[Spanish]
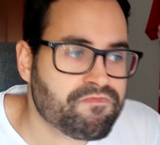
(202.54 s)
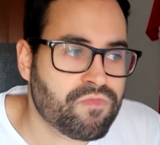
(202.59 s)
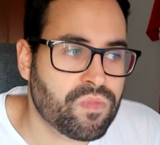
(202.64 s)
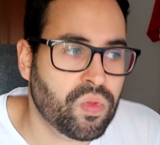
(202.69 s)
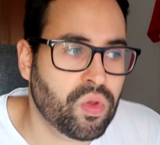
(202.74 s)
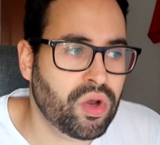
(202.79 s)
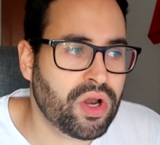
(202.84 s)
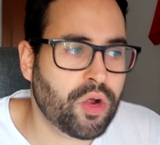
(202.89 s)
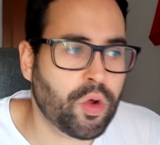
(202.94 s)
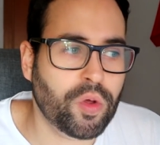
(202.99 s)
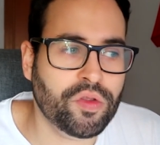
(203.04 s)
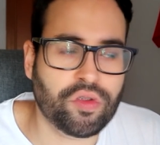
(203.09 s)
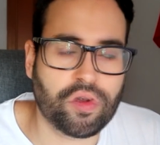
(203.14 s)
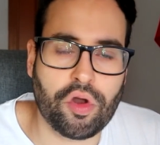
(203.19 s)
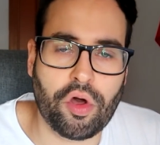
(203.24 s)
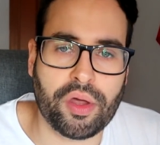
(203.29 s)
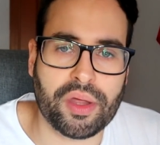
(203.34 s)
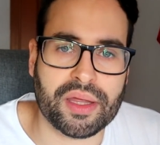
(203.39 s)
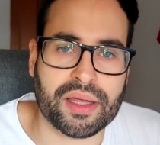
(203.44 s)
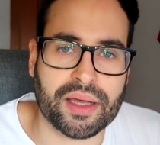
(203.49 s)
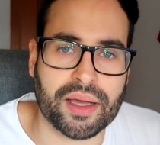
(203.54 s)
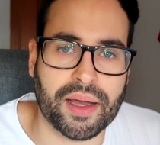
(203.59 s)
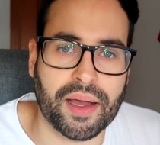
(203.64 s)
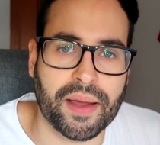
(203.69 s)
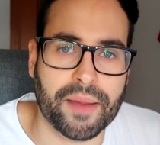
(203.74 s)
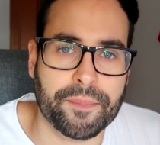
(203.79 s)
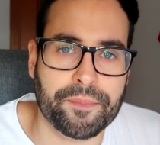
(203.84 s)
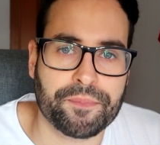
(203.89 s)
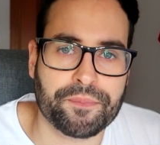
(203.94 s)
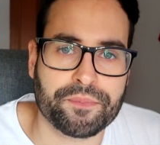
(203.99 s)
No le encuentro lógica.
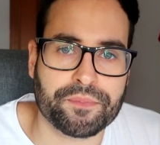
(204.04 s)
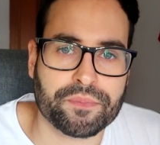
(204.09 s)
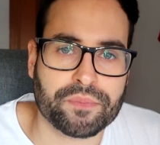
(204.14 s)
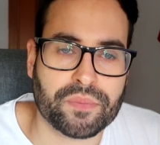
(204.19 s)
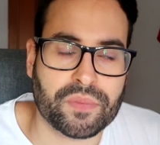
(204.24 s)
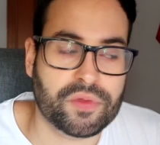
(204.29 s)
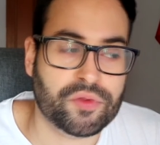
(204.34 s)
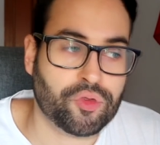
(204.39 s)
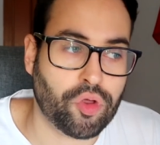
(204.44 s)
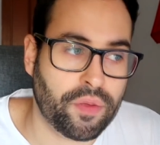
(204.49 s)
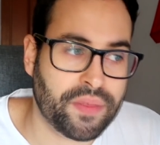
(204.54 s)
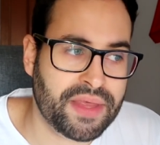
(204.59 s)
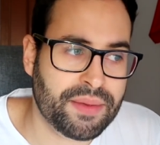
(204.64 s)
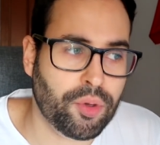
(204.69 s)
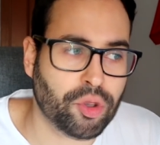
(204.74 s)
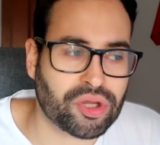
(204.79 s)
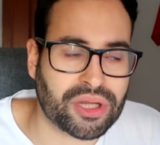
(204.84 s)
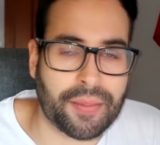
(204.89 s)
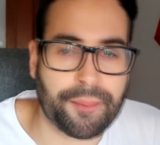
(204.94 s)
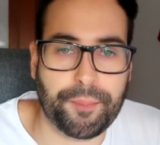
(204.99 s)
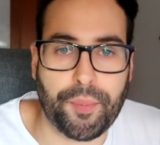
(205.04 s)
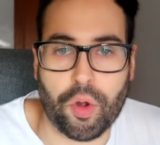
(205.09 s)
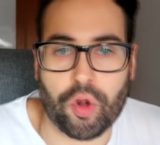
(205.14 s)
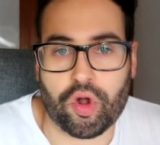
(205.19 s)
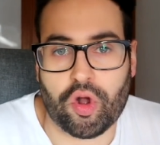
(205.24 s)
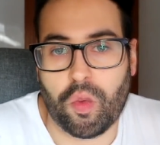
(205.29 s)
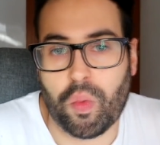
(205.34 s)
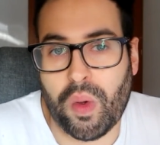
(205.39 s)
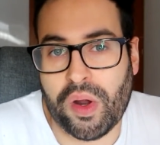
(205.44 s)
Todivo tampoco.